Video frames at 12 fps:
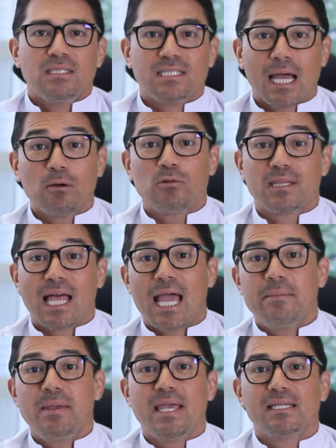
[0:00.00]
Já no
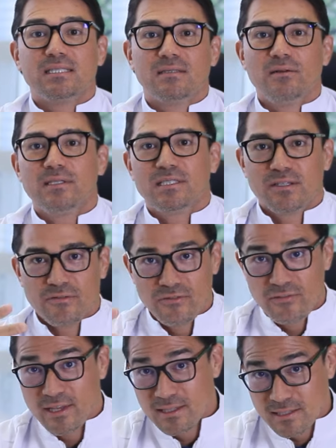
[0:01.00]
time restricted
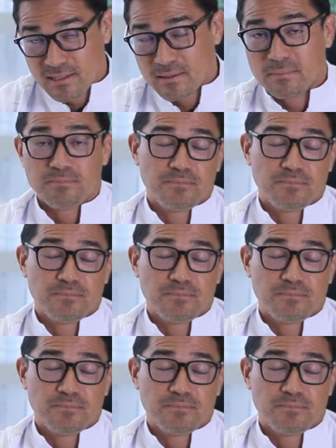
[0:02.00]
feeding,